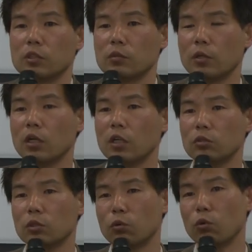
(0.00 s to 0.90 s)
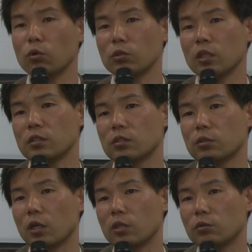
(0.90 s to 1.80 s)
でも彼らにとって護国活
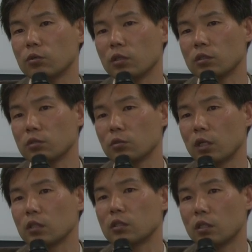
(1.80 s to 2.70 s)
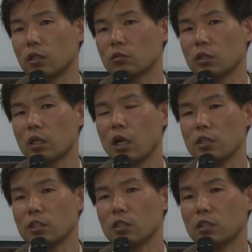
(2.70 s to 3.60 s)
動、愛国活動であって、それは
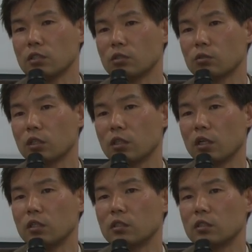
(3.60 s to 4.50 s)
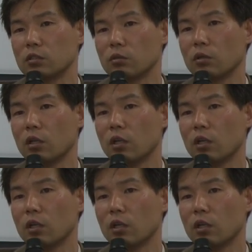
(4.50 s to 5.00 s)
排斥活動でないんですよ。